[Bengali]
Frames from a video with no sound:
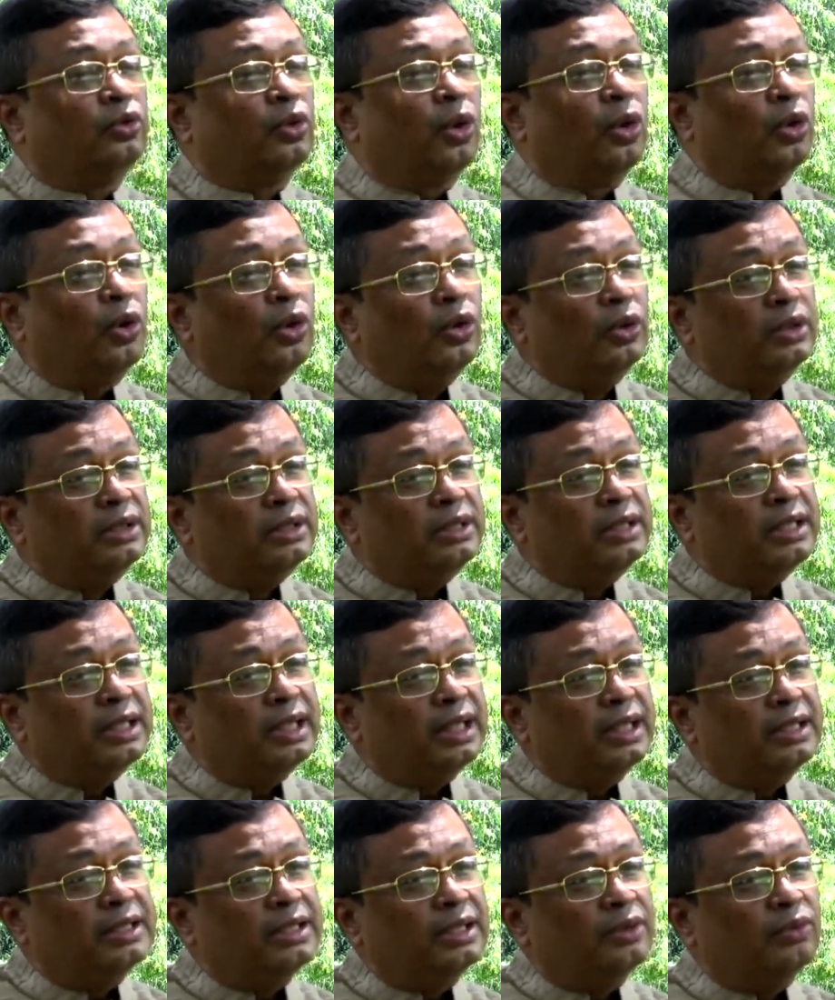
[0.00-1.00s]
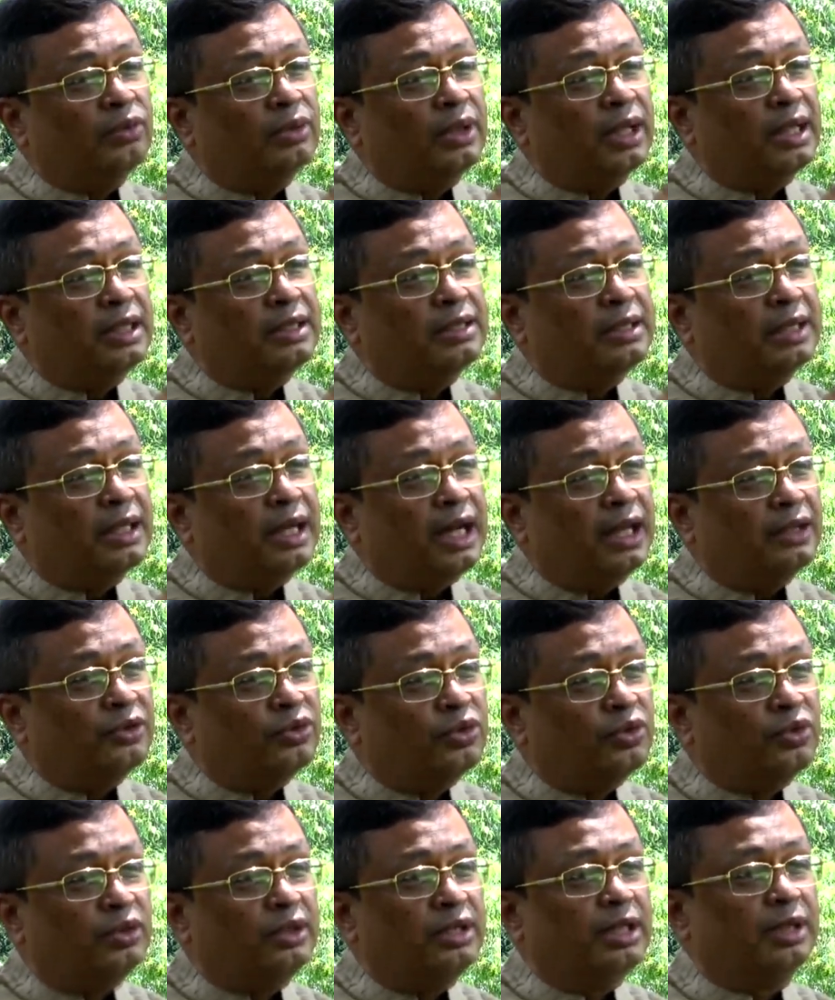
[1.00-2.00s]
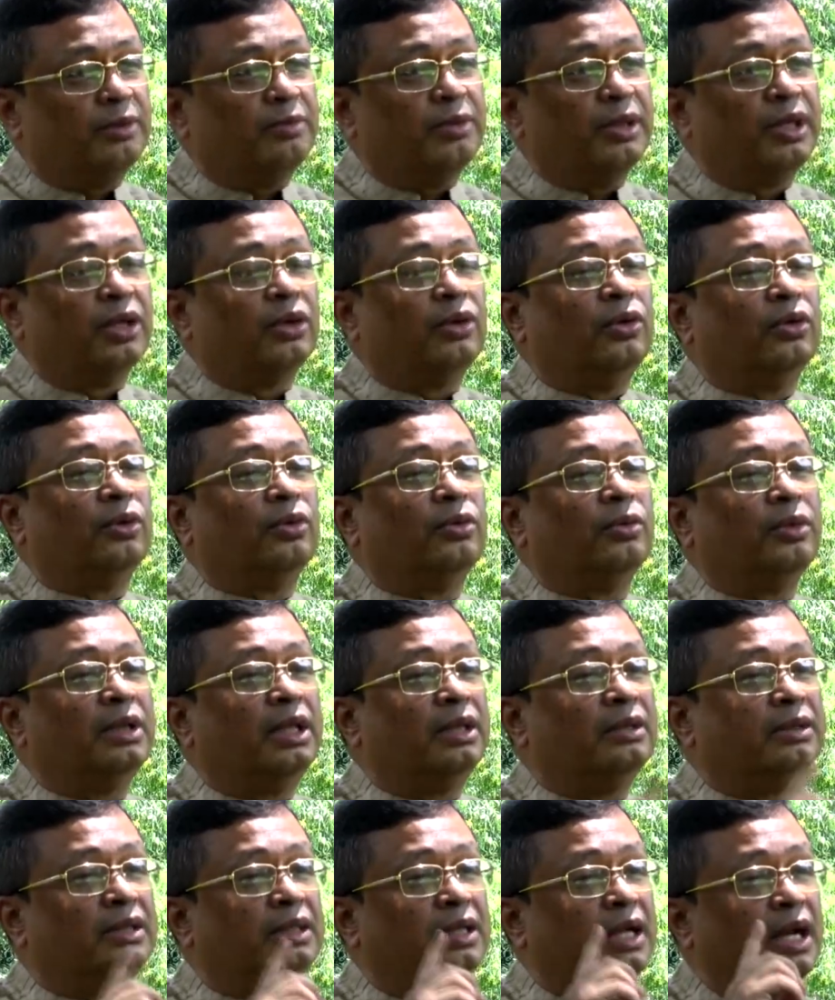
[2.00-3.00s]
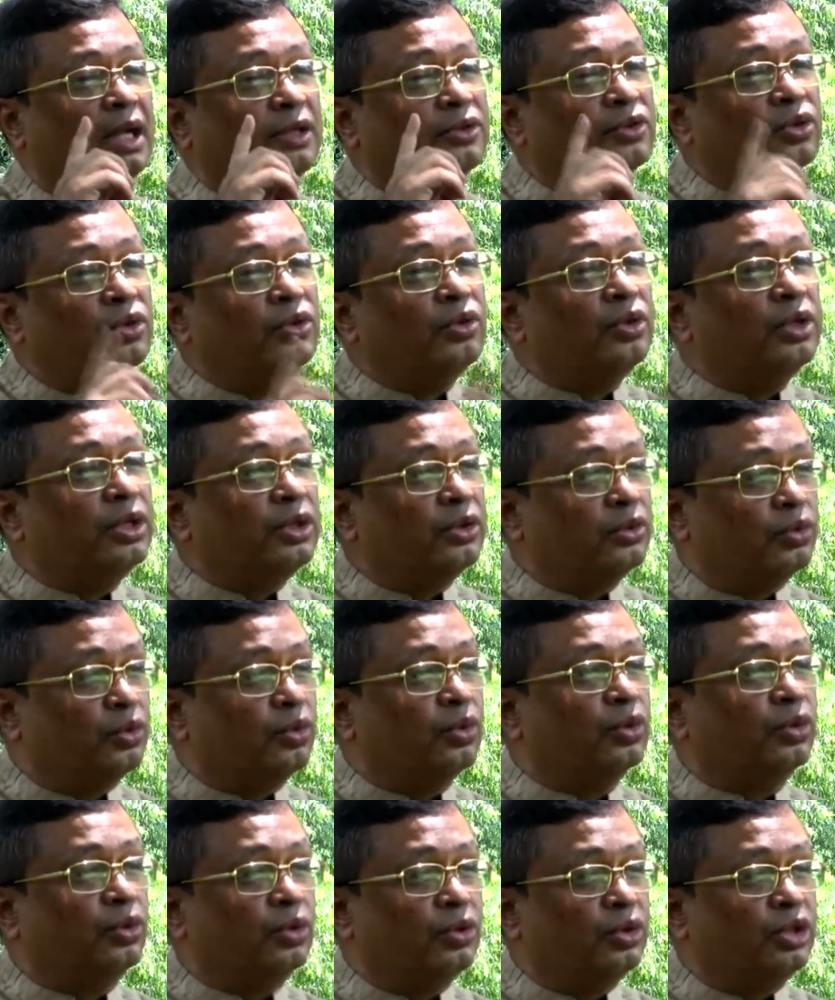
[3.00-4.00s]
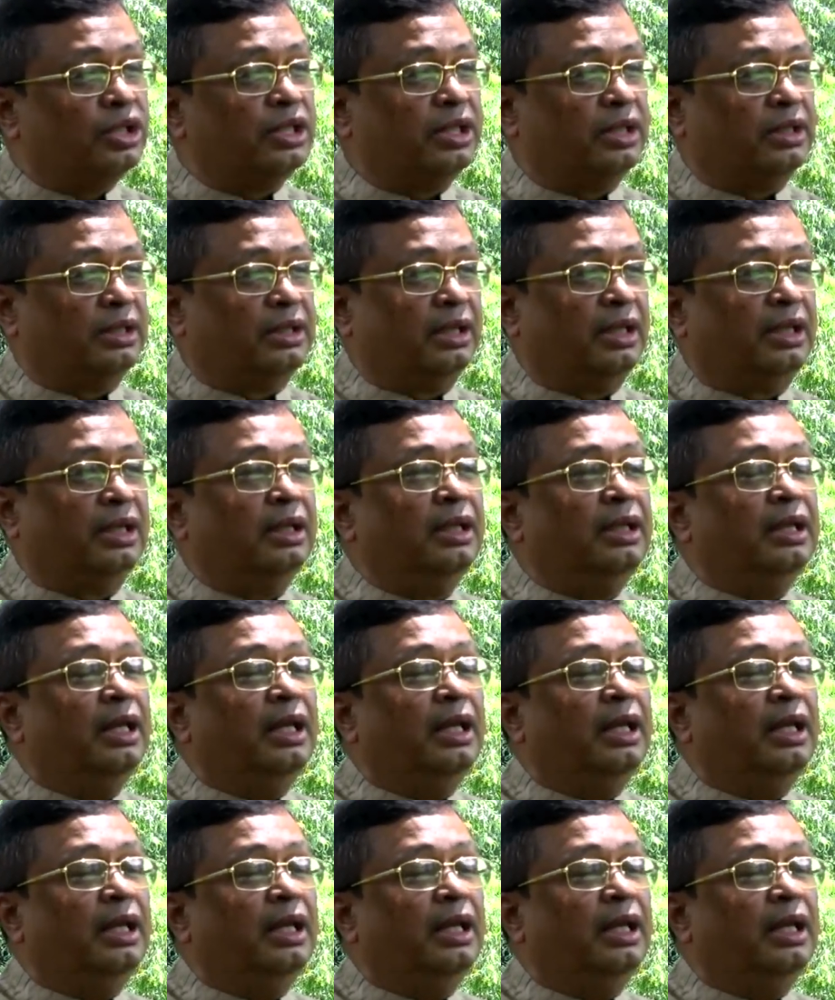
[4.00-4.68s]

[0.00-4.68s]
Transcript: তখন থেকে যে ওনার যে রাজনৈতিক বিক্ষণ ওনার যে রাজনৈতিক দূরদর্শিতা